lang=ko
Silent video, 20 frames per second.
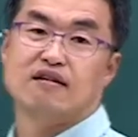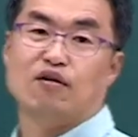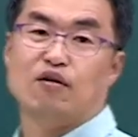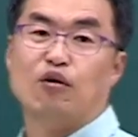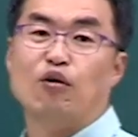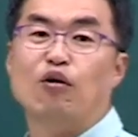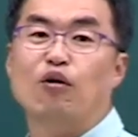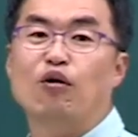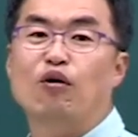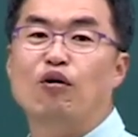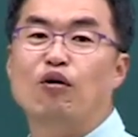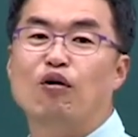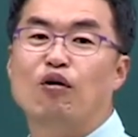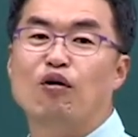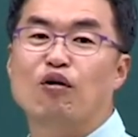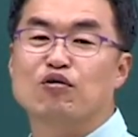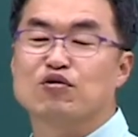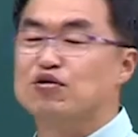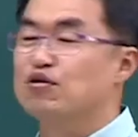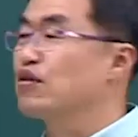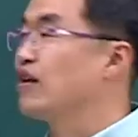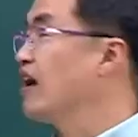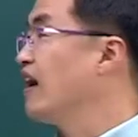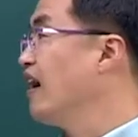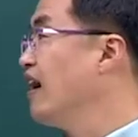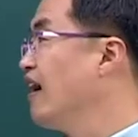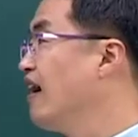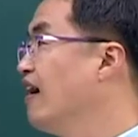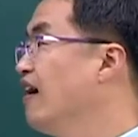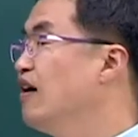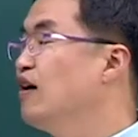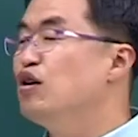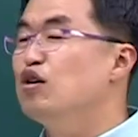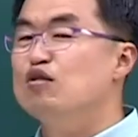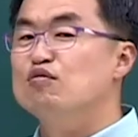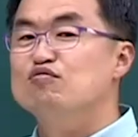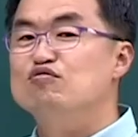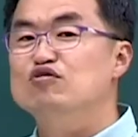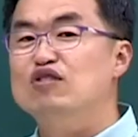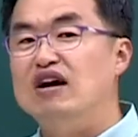어허, 그러네.
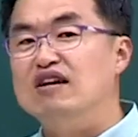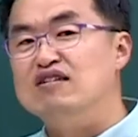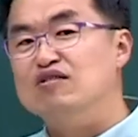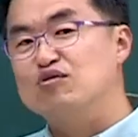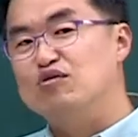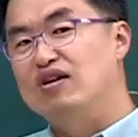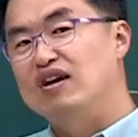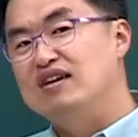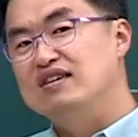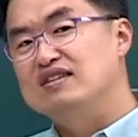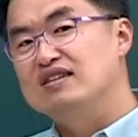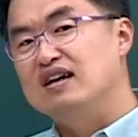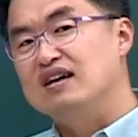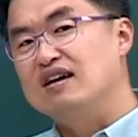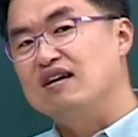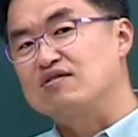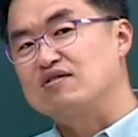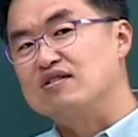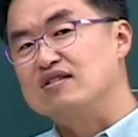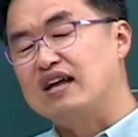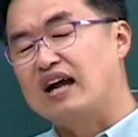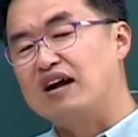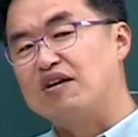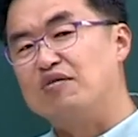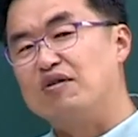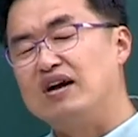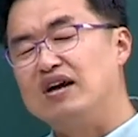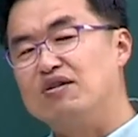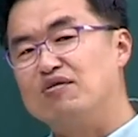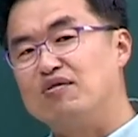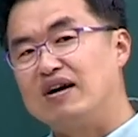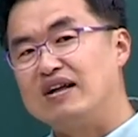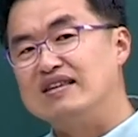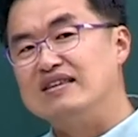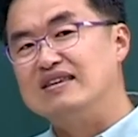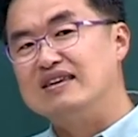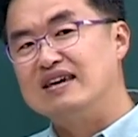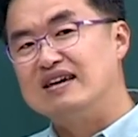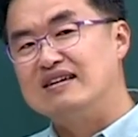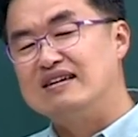문왕은 굉장히 어떤 당과의
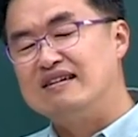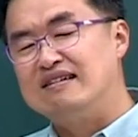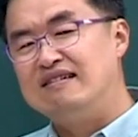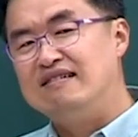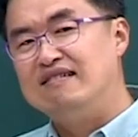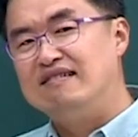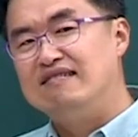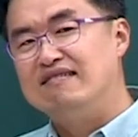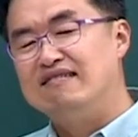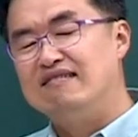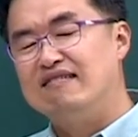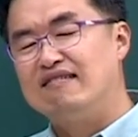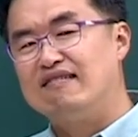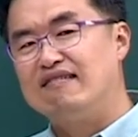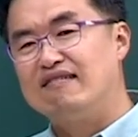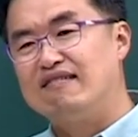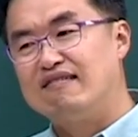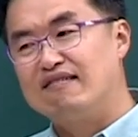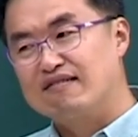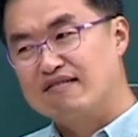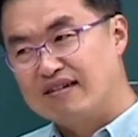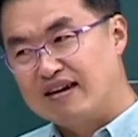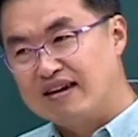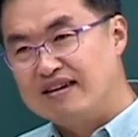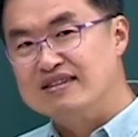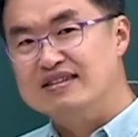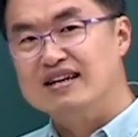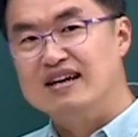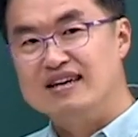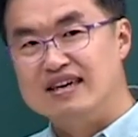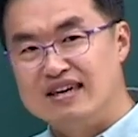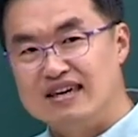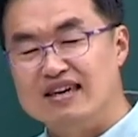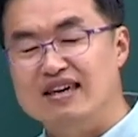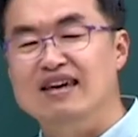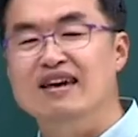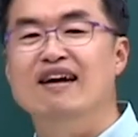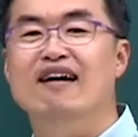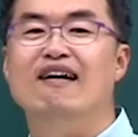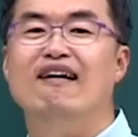관계를 어,
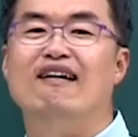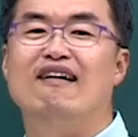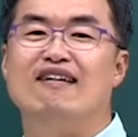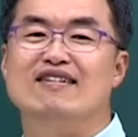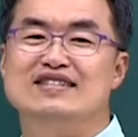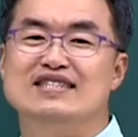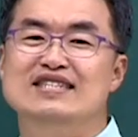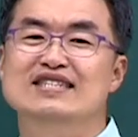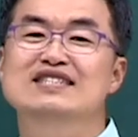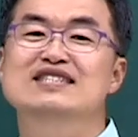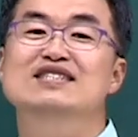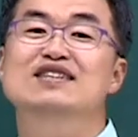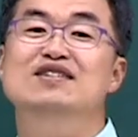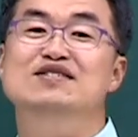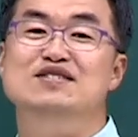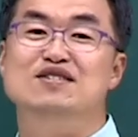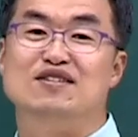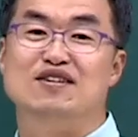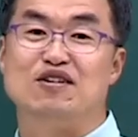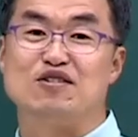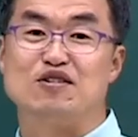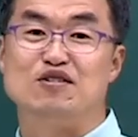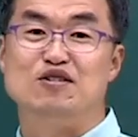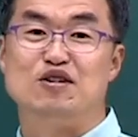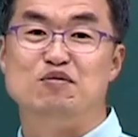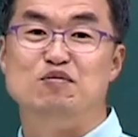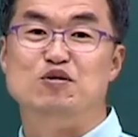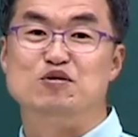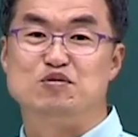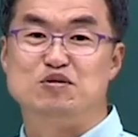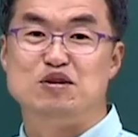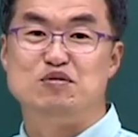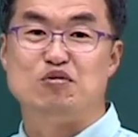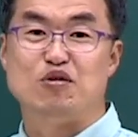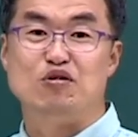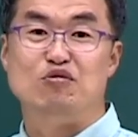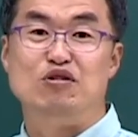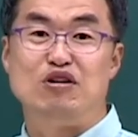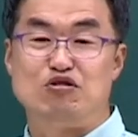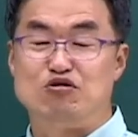굉장히 아, 친선적인 어떤 그런 모습들
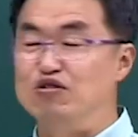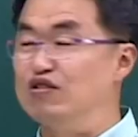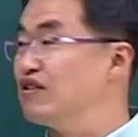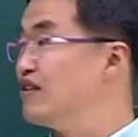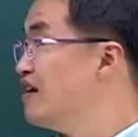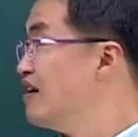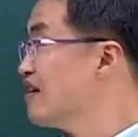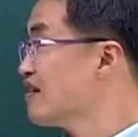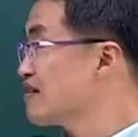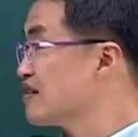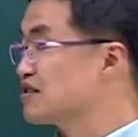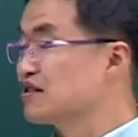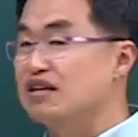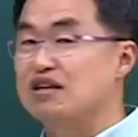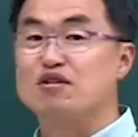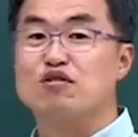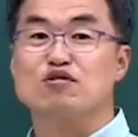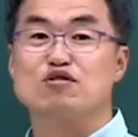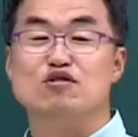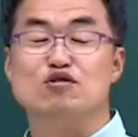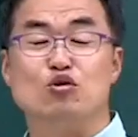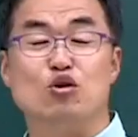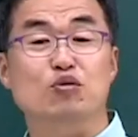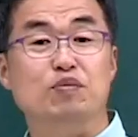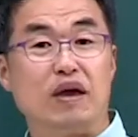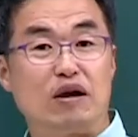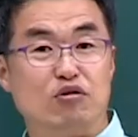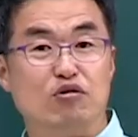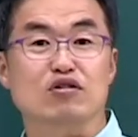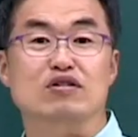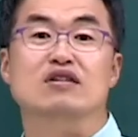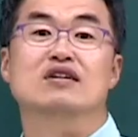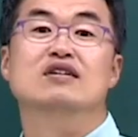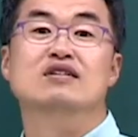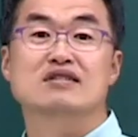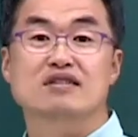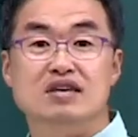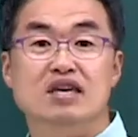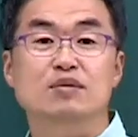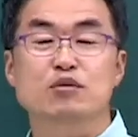보이고 있군. 그래서 이런 것들 도입했군.
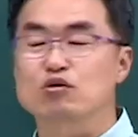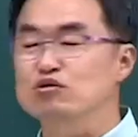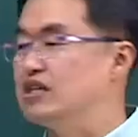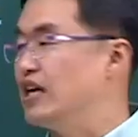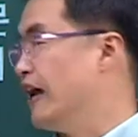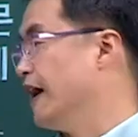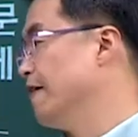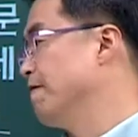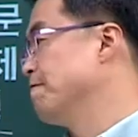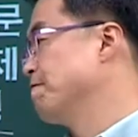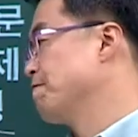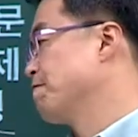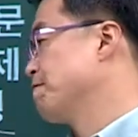느낌이 오지?